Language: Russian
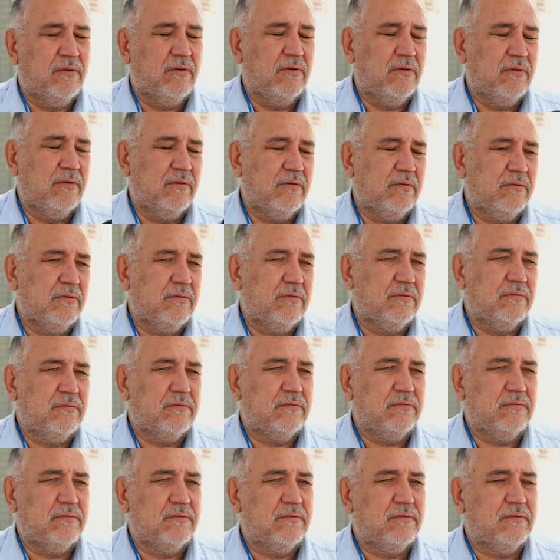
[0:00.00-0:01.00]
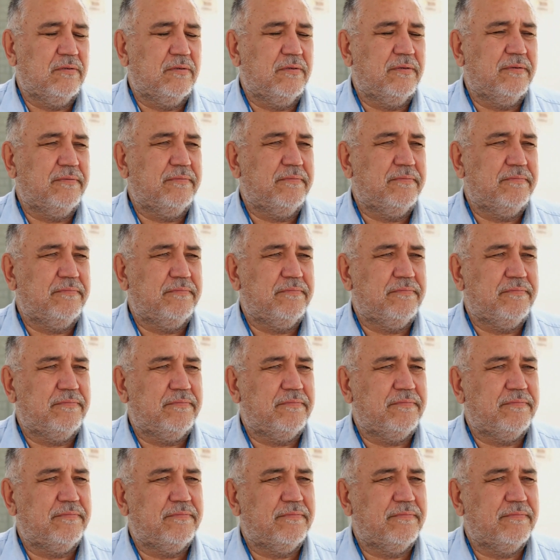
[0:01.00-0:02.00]
Э, скажите,
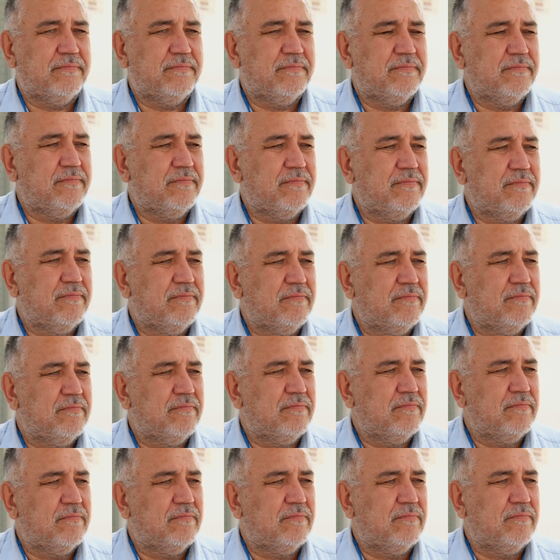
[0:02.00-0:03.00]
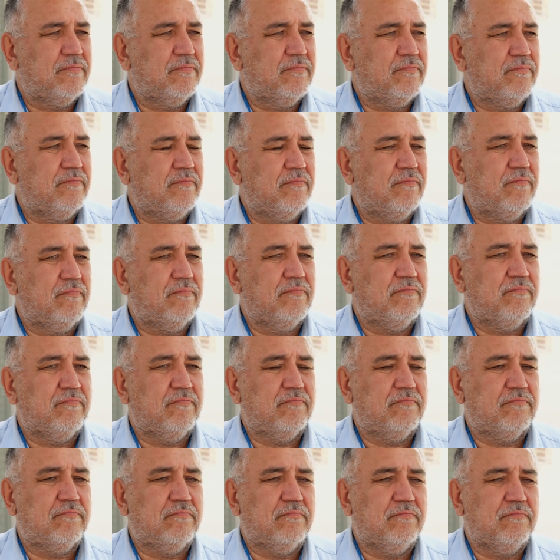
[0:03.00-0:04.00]
э, там не было там, паники
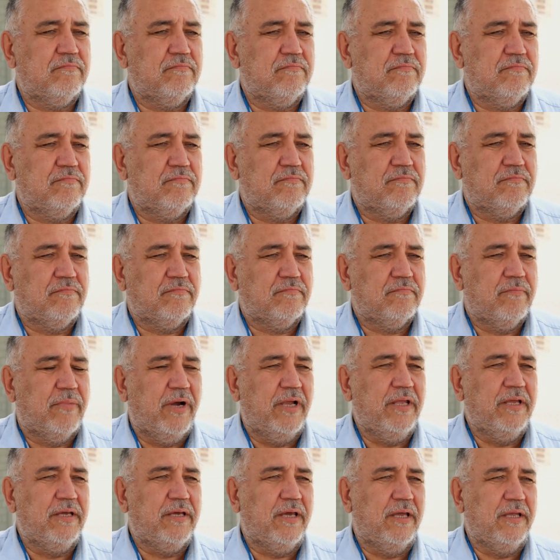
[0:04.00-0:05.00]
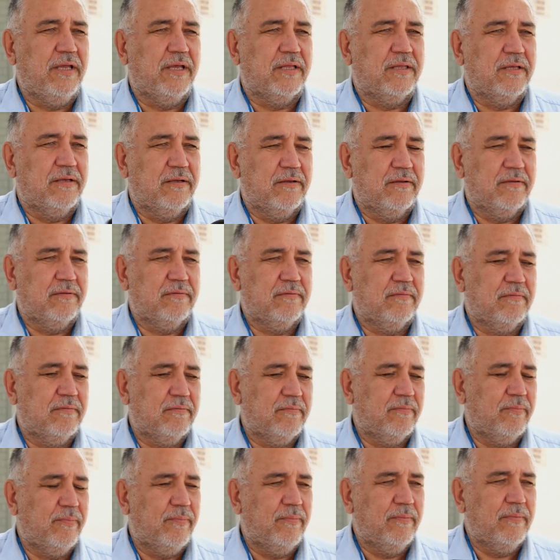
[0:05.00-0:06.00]
какого-то, испуга? Нет. Вот
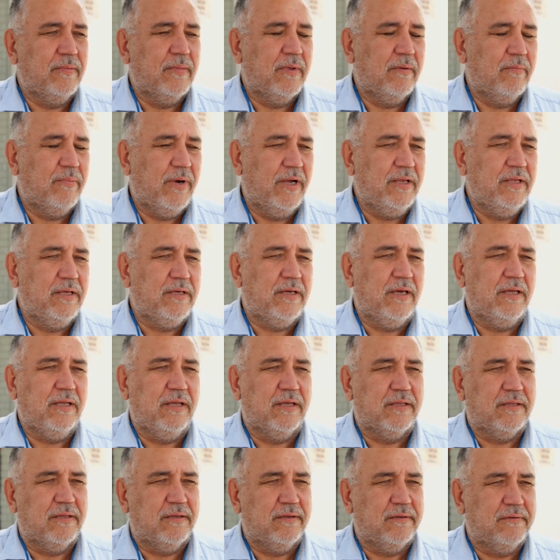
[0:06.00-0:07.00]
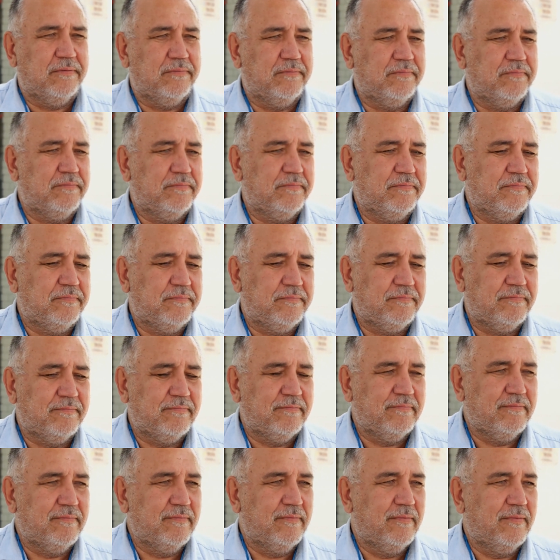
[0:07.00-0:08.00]
этого. Паники нет.
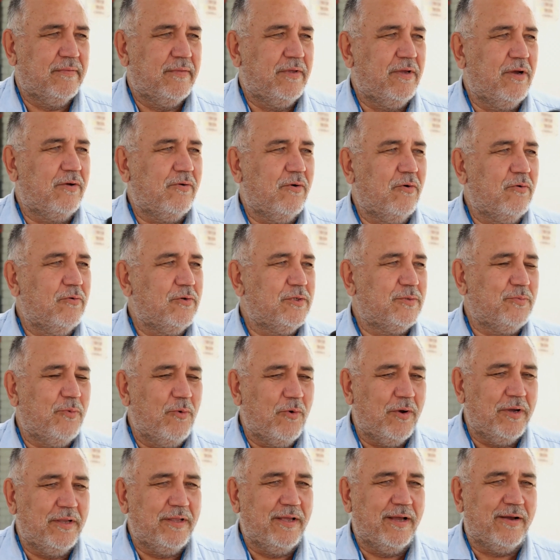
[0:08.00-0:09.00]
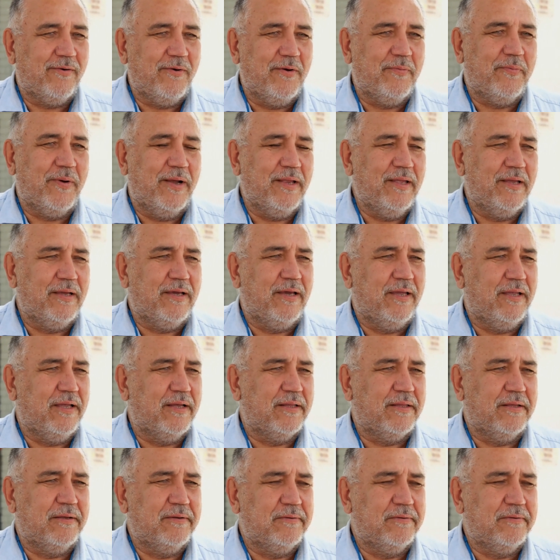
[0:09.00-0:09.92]
Никакого испуга, никакой паники нет.